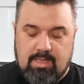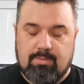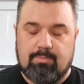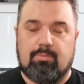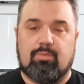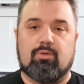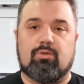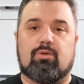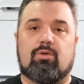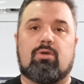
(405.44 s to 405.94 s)

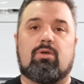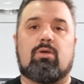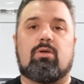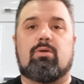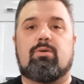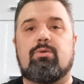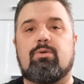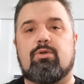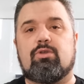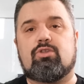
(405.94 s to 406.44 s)
bunu
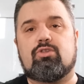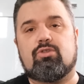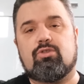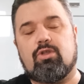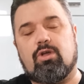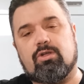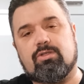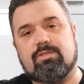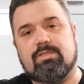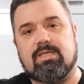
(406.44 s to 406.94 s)

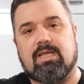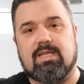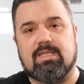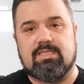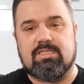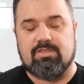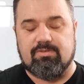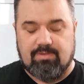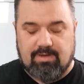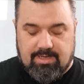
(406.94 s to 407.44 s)
3-4
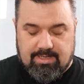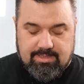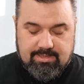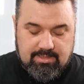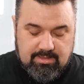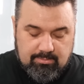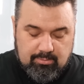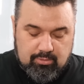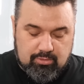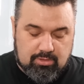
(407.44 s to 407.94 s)
saat
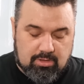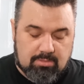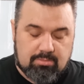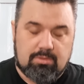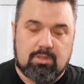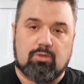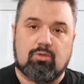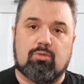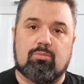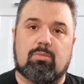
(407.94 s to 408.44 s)
civarında
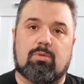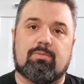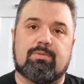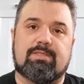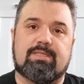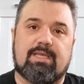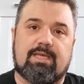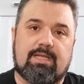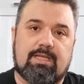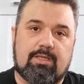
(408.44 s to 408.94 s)
buzdolabında
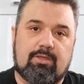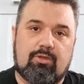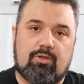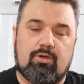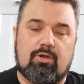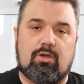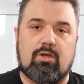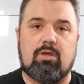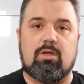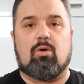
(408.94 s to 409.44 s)
tutmamız
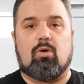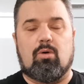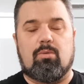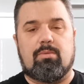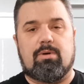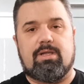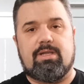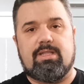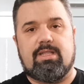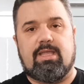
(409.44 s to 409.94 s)
gerekiyor. O
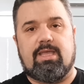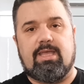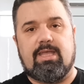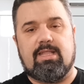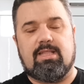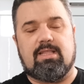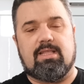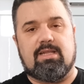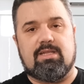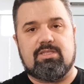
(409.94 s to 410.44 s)
marineye
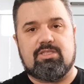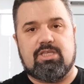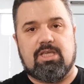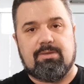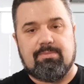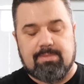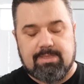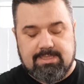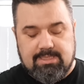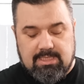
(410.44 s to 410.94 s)
etlerin
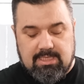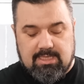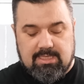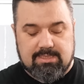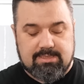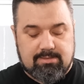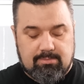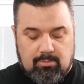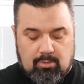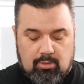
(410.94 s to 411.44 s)
çekmesi
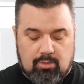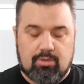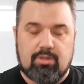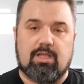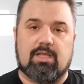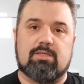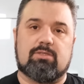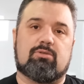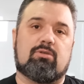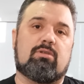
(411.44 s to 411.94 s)
lazım.
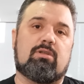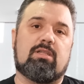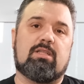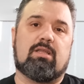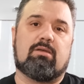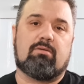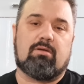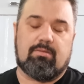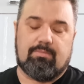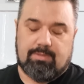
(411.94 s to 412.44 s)
Ondan sonra
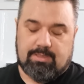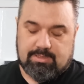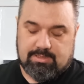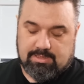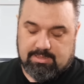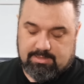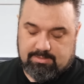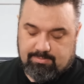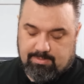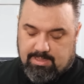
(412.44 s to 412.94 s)
devam
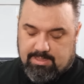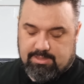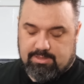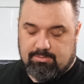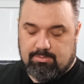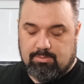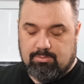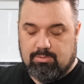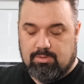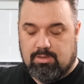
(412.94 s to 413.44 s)
edeceğiz. Ben
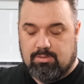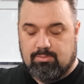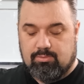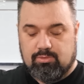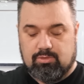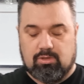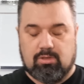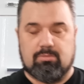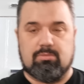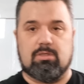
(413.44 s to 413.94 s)
şimdi bunları
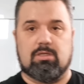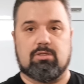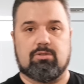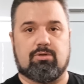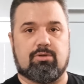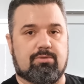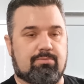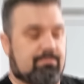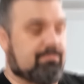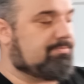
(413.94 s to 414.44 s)
buzdolabına
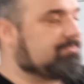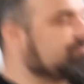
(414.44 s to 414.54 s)
alıyorum.